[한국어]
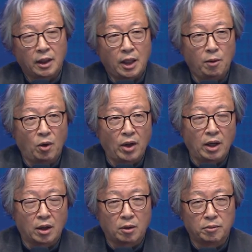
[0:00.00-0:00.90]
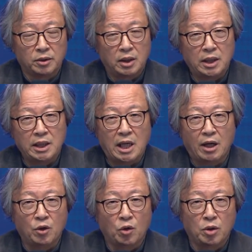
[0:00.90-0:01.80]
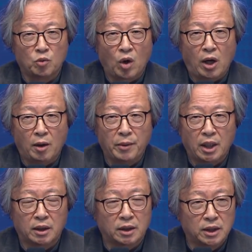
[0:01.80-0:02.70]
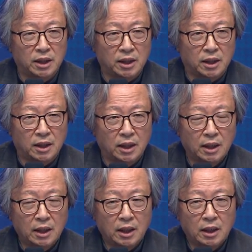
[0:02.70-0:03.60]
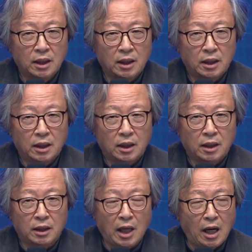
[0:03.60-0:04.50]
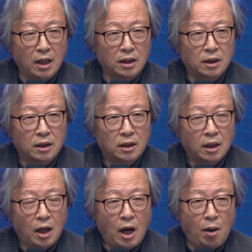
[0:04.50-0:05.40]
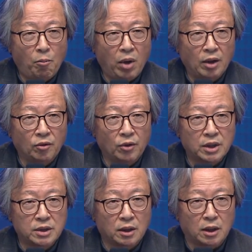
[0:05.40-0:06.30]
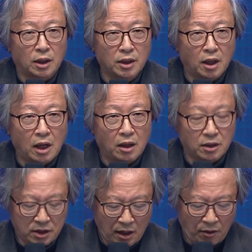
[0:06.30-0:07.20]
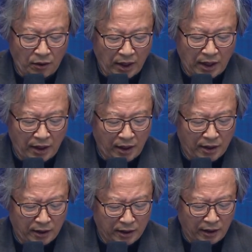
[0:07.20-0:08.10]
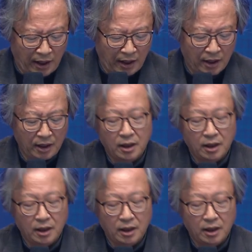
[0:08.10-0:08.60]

일본의 여러분들 야요이 문화 하면은 흔히들 그냥 한반도에서 건너간 것이라고 이렇게 되어 있는데